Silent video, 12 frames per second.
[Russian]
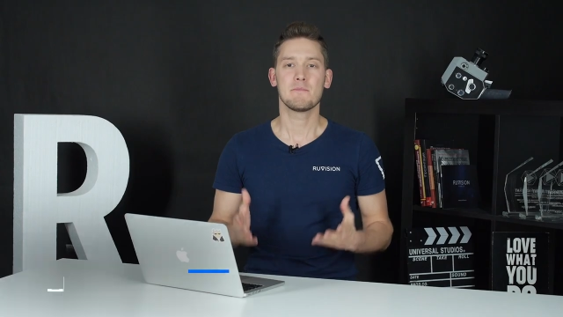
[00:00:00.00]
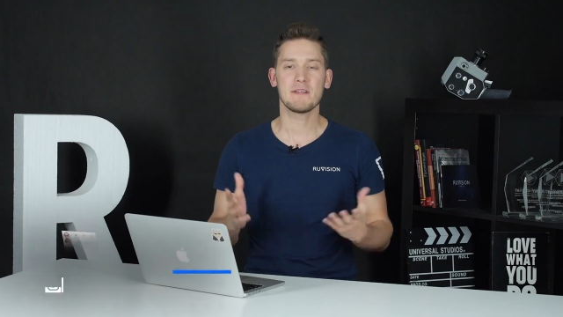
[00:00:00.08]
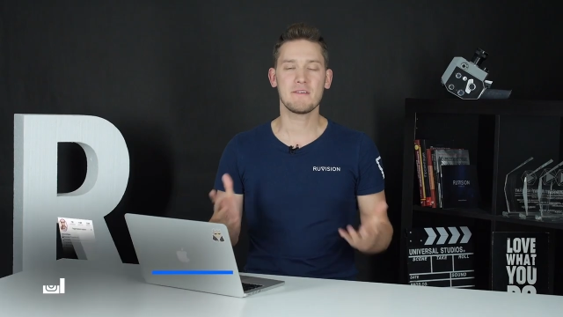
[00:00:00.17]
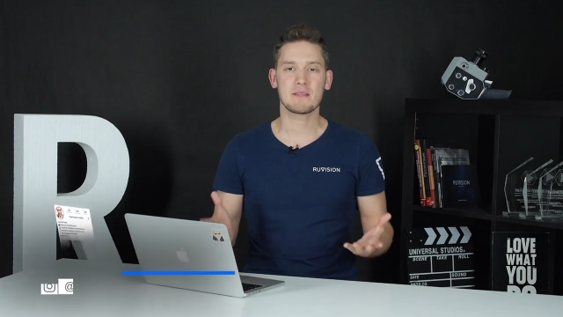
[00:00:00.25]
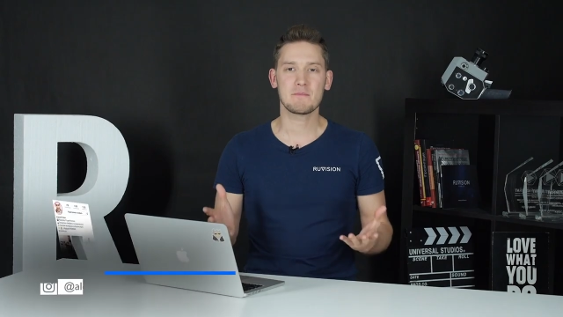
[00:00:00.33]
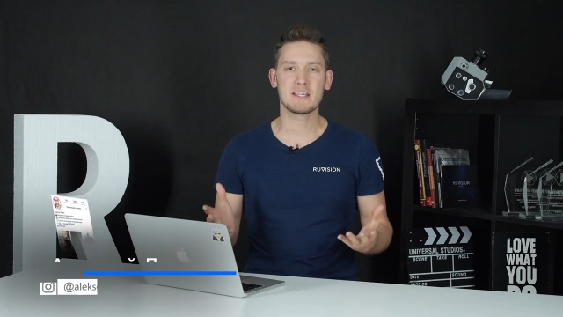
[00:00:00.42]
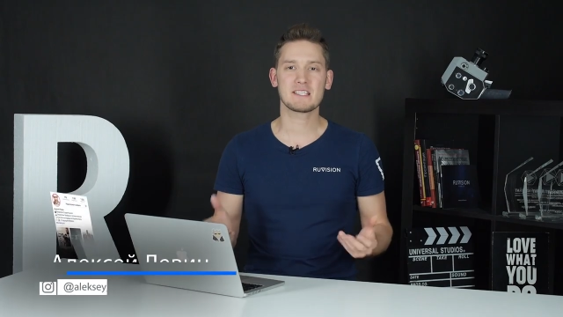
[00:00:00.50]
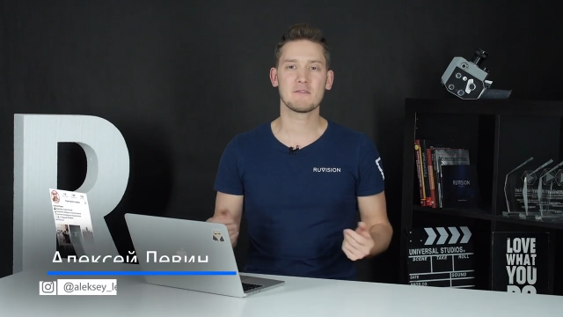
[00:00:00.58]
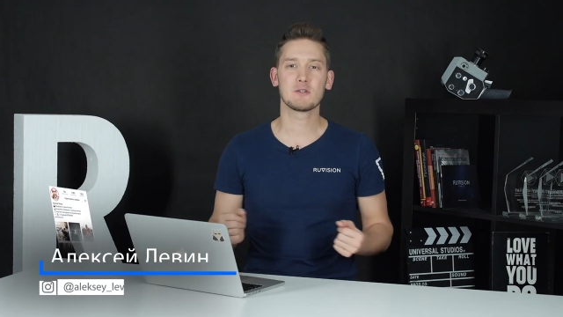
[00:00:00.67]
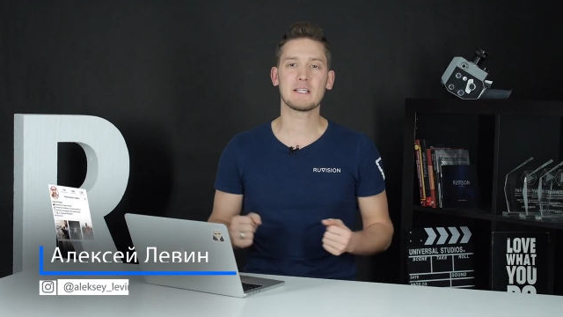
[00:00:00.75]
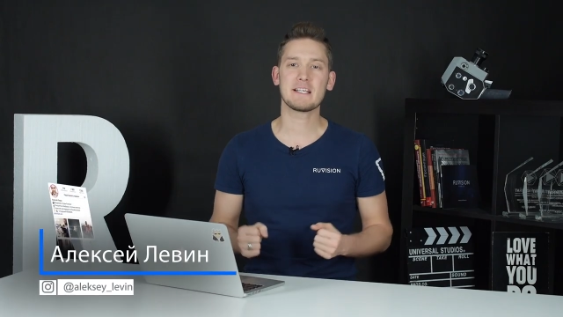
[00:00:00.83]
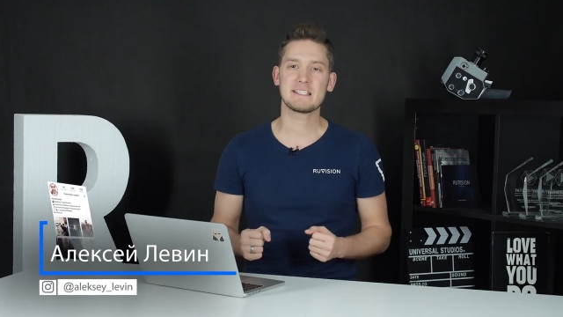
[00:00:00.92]
Привет, меня
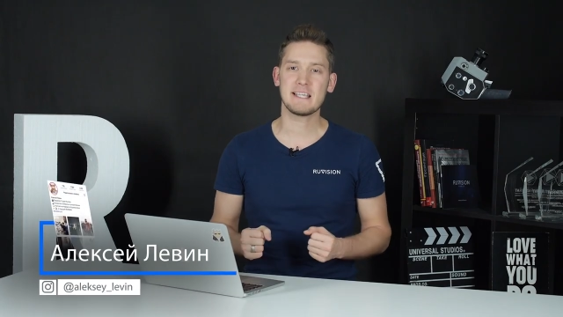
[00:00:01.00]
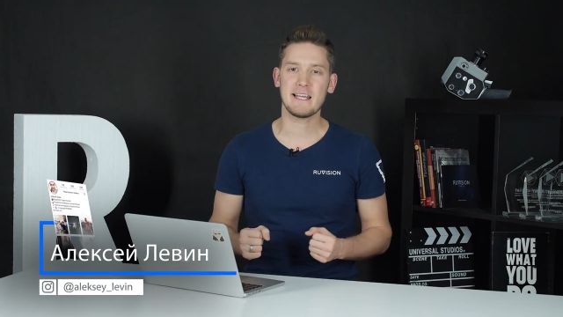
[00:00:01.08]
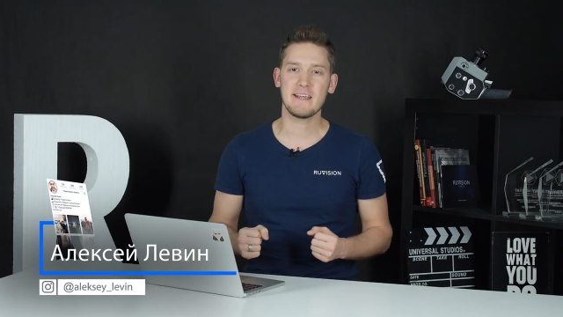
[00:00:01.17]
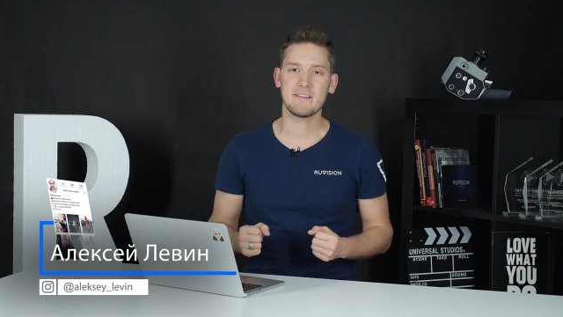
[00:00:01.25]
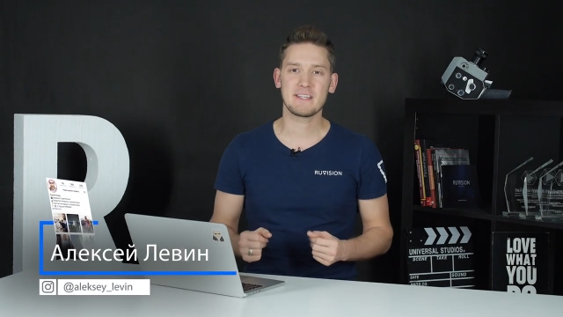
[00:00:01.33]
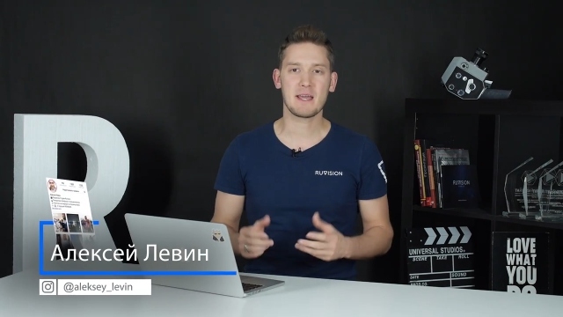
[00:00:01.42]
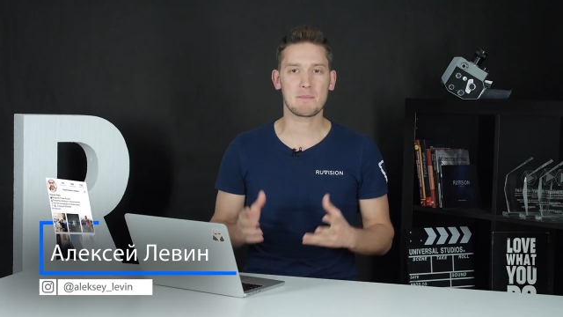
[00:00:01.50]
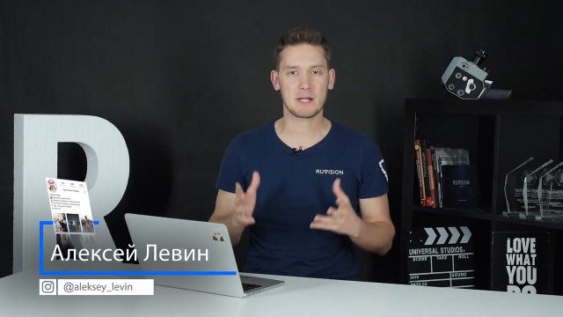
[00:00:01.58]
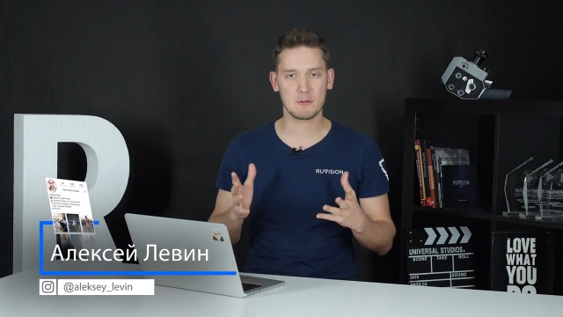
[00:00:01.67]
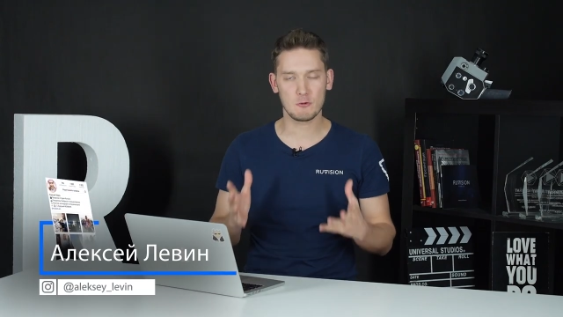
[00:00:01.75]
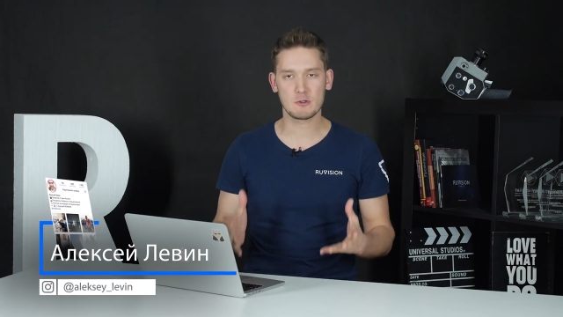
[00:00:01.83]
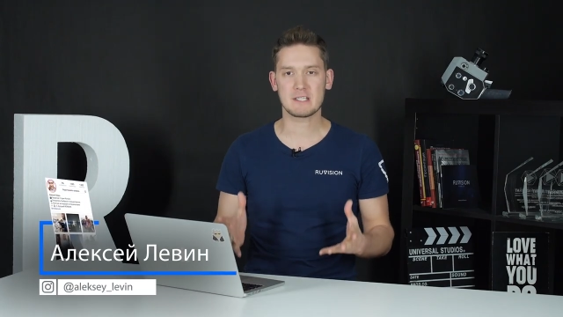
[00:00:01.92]
зовут Алексей Левин, я
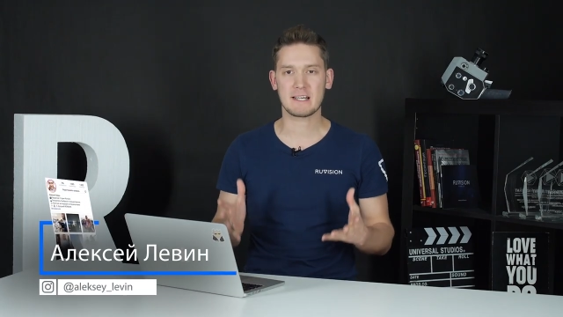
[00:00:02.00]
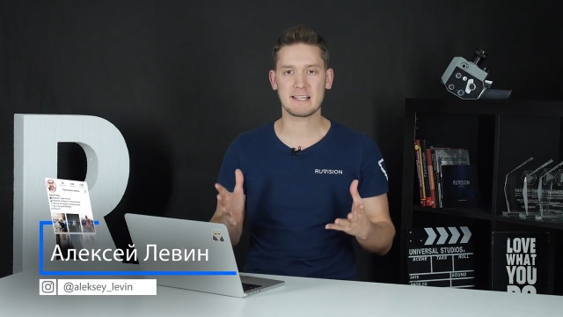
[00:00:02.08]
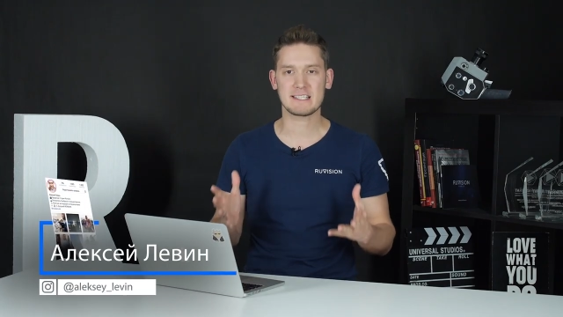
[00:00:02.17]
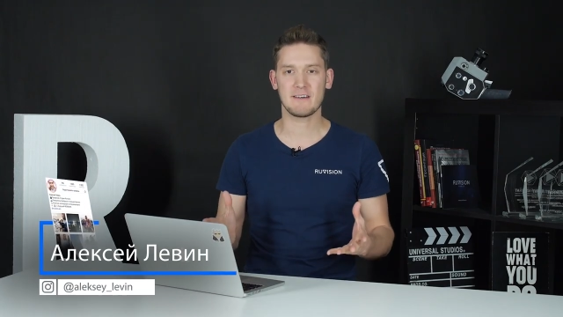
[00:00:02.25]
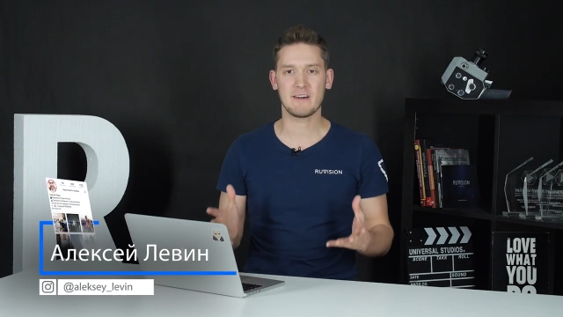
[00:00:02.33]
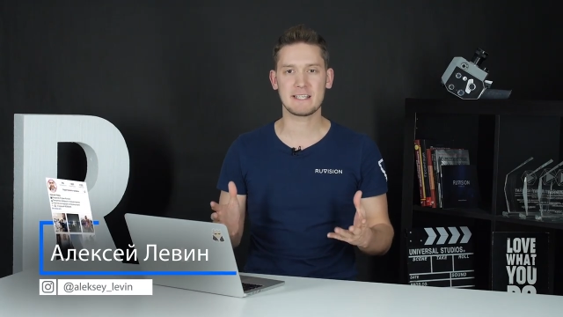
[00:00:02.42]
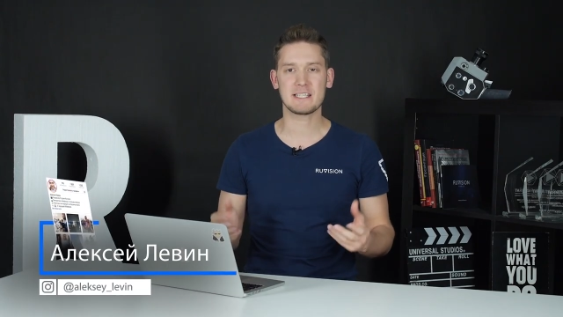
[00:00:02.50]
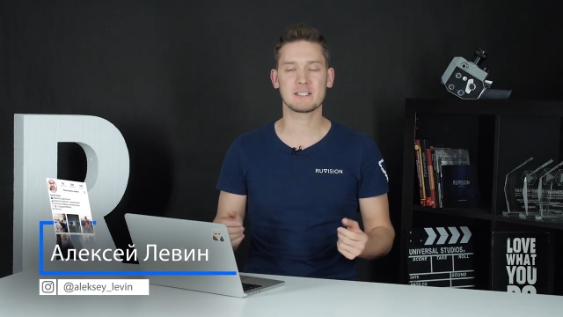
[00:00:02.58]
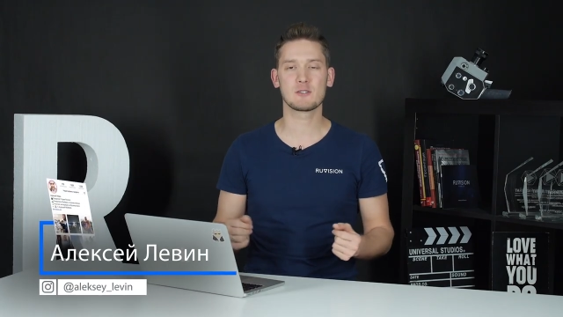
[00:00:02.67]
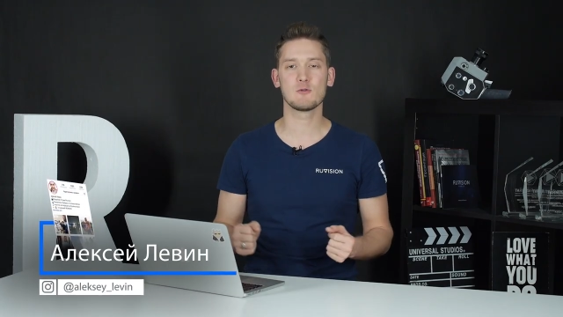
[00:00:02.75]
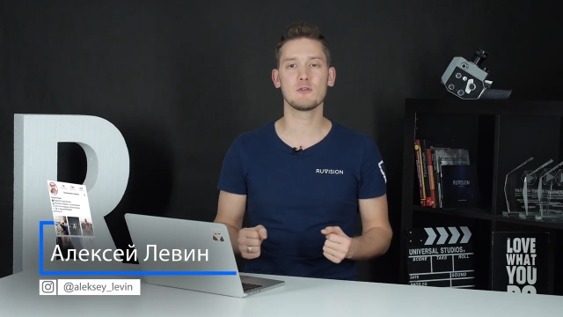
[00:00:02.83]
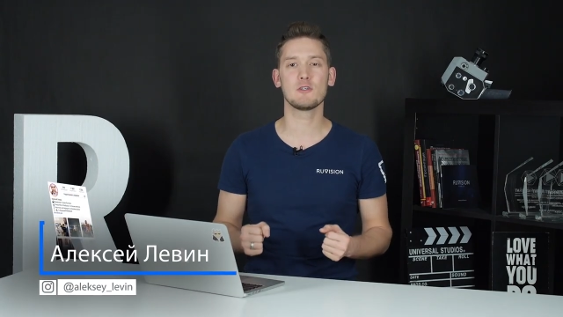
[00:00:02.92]
продюсер и основатель
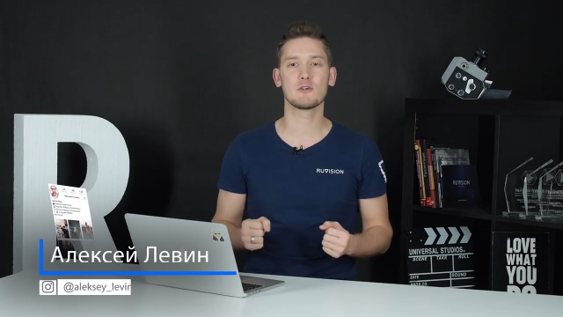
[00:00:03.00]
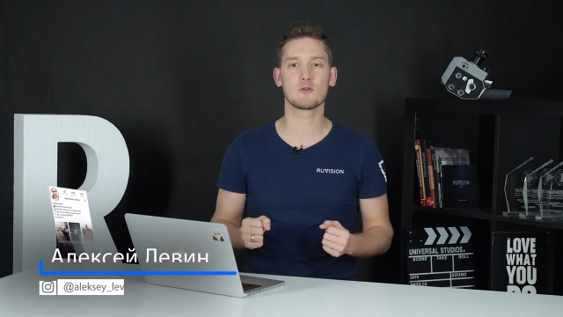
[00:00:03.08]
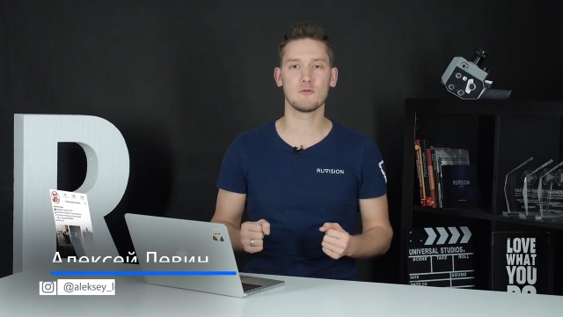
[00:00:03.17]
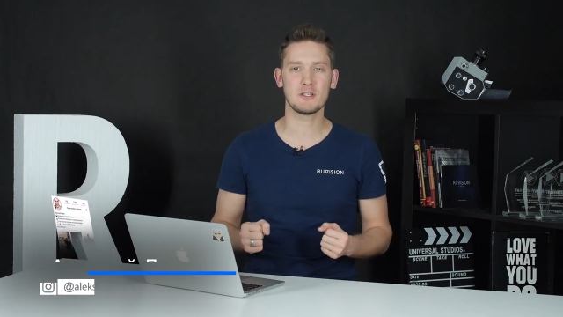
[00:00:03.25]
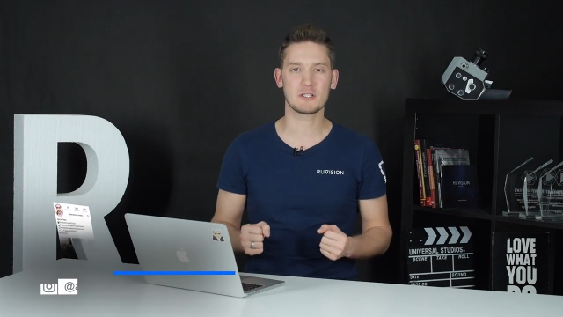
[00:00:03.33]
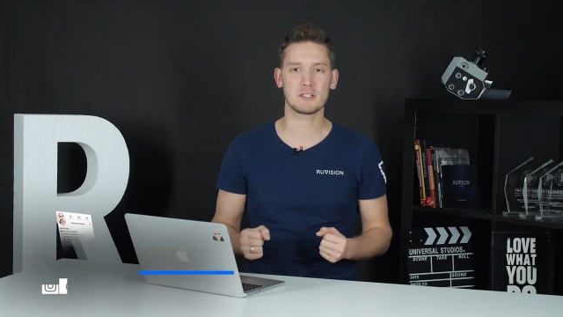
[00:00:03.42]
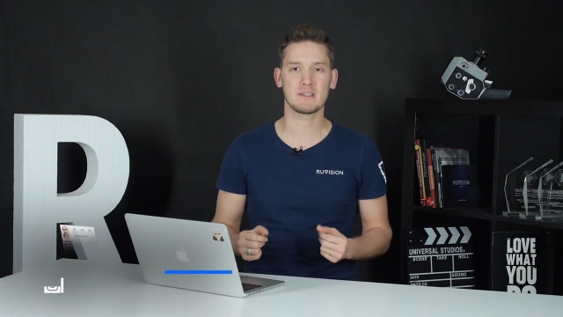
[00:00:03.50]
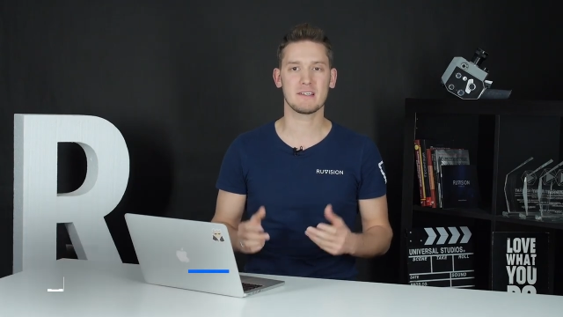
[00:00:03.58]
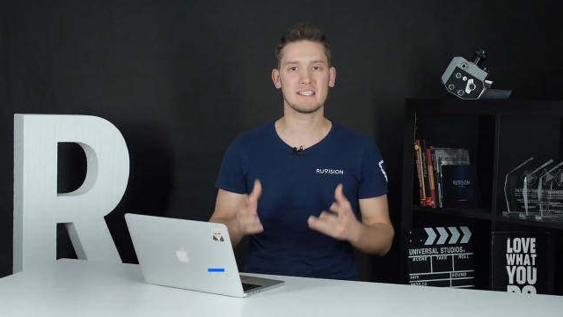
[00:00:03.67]
студии RuVision.